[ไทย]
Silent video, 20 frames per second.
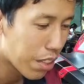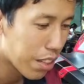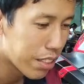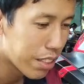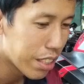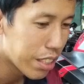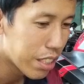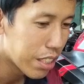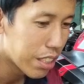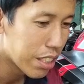ส
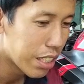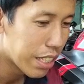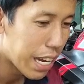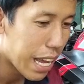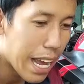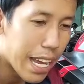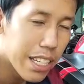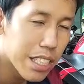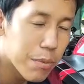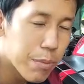เตอร์ห
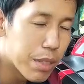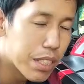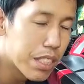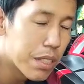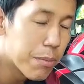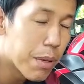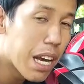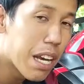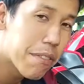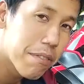น้าจะเป็น
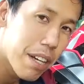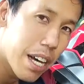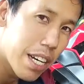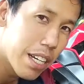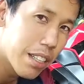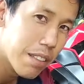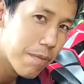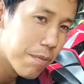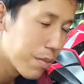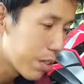15 ฟัน
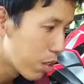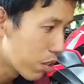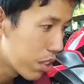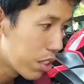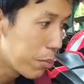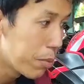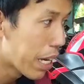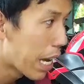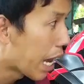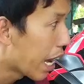ของ
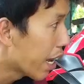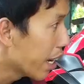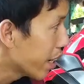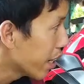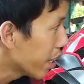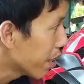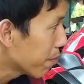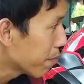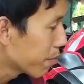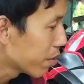TBR
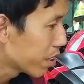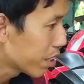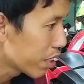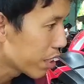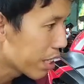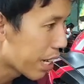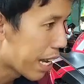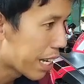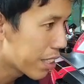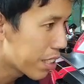นะครับสเต
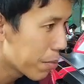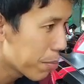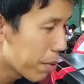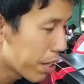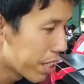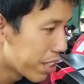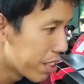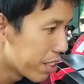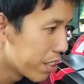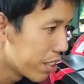อร์หลังจะเป็
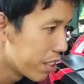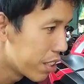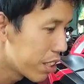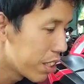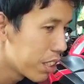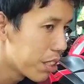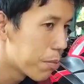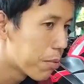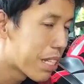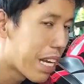น
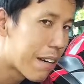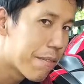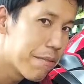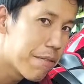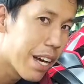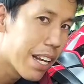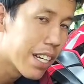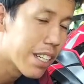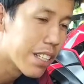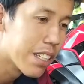43
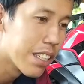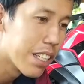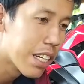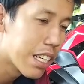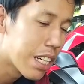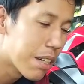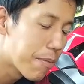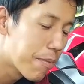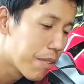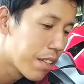ฟันนะ
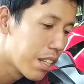ครับ